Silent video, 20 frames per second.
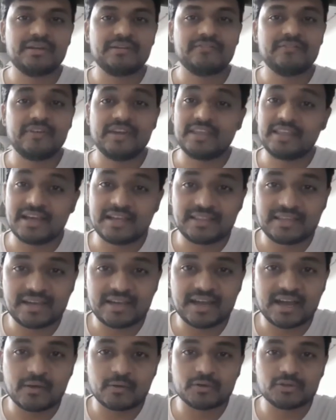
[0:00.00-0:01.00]
వేదాంతం
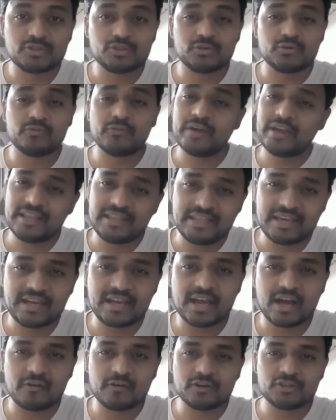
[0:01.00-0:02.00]
కావచ్చు వైద్యం
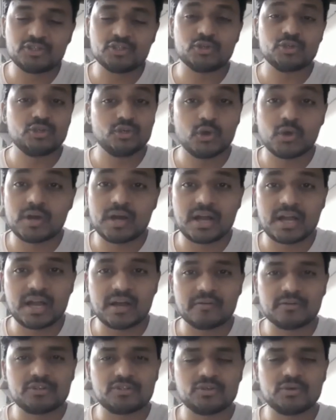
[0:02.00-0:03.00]
కావచ్చు యోగా
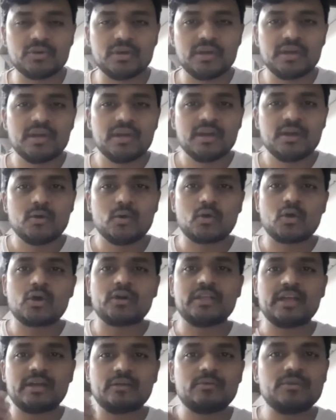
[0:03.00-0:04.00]
కావచ్చు ఒక్కొక్క
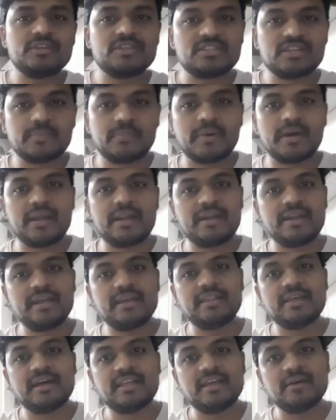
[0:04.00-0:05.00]
దాని గురించి చెప్పాలంటే
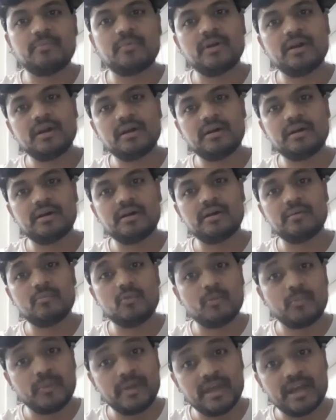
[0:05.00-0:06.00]
దాదాపుగా
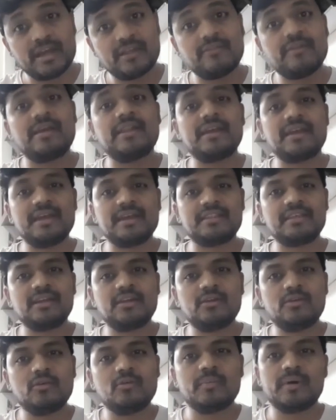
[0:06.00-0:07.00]
ముప్పై ఆరు వేల
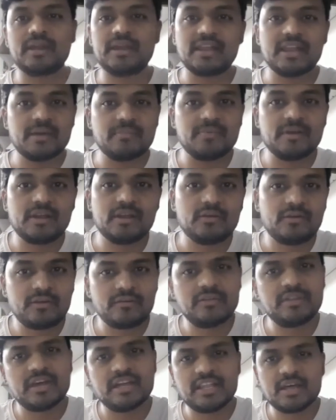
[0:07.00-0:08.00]
కీర్తనలు మనకి లభ్యంలో
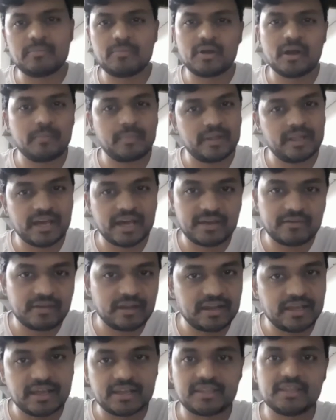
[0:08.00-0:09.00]
ఉన్నవి దాదాపుగా పదహారు
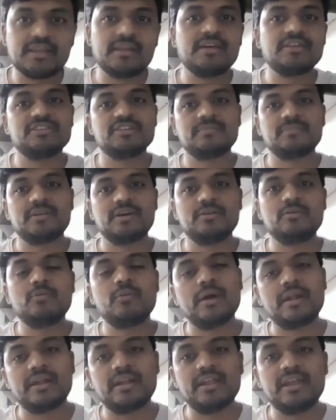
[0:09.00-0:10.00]
వేల కీర్తనలు అని చెప్తారు
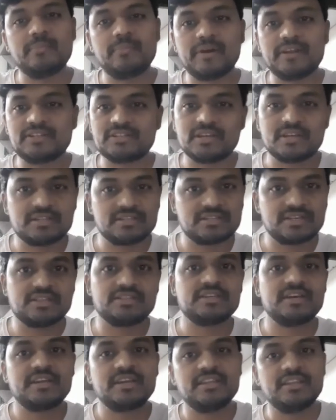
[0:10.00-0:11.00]
వాటిని
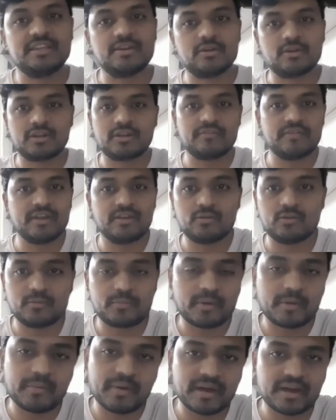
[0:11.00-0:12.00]
పరిష్కరించడం జరిగింది డాక్టర్ వేటూరు
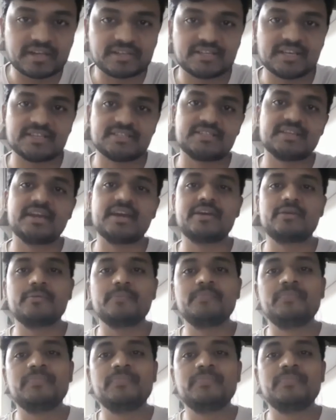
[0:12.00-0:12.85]
ప్రభాకర్ శాస్త్రి గారు